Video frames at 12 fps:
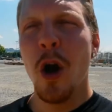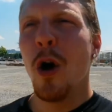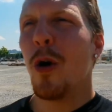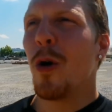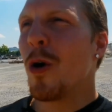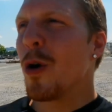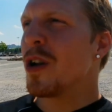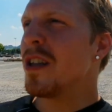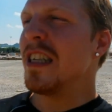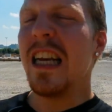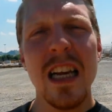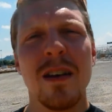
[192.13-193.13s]
Und
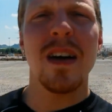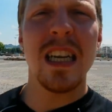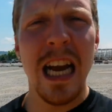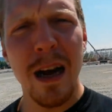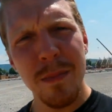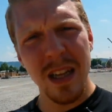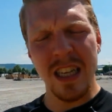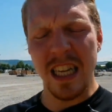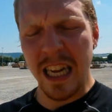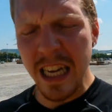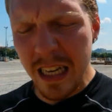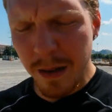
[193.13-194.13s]
irgendwann kamen dann die
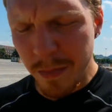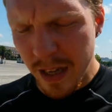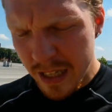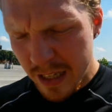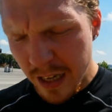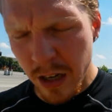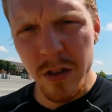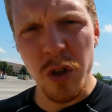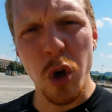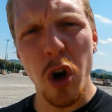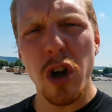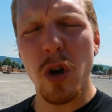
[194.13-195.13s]
Kindermädchen
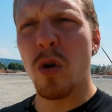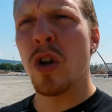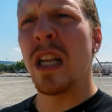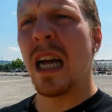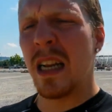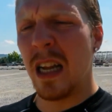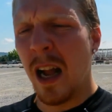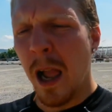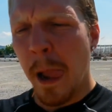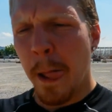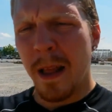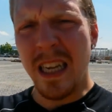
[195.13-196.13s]
zurück und dann
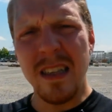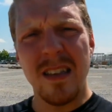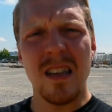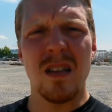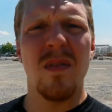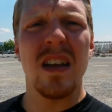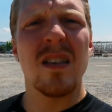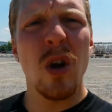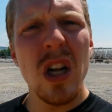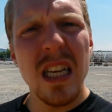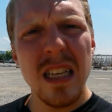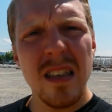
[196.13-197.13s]
hieß es, was soll
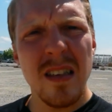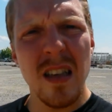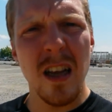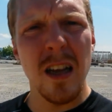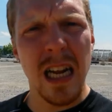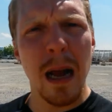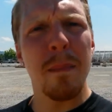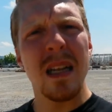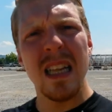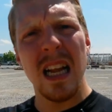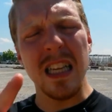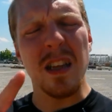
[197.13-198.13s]
das, äh, kann man
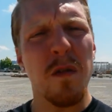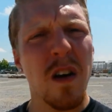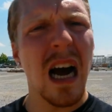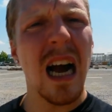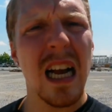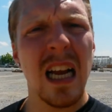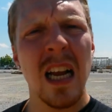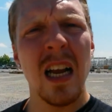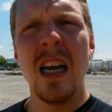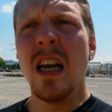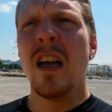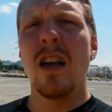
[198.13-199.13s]
da nicht fragen,
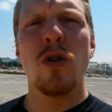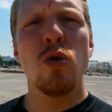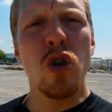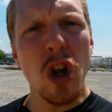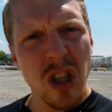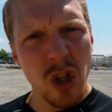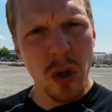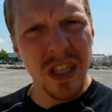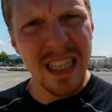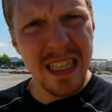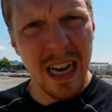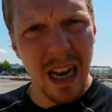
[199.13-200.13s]
du sollst doch
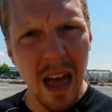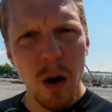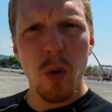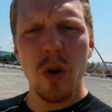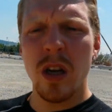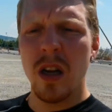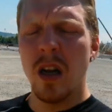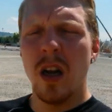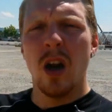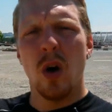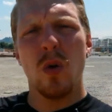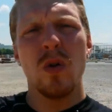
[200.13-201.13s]
nicht klauen.
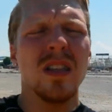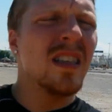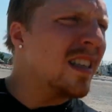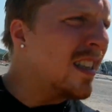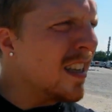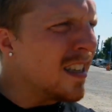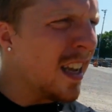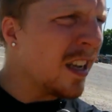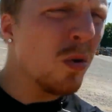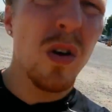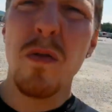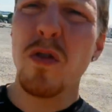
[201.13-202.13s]
Und der
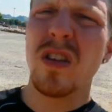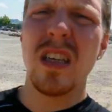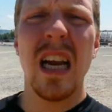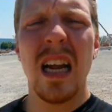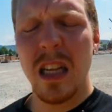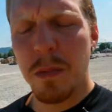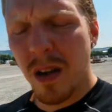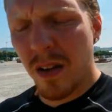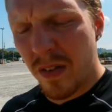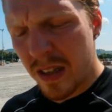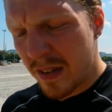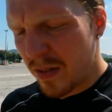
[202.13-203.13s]
Junge wusste gar nicht mehr,
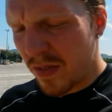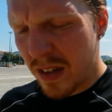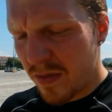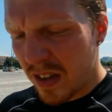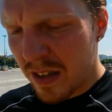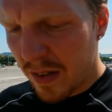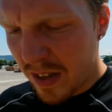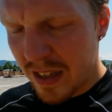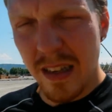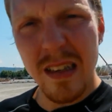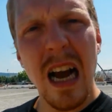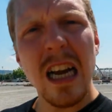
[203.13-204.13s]
was, was, was er
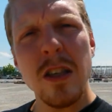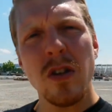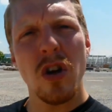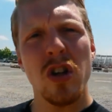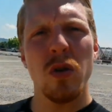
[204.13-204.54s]
sagen sollte.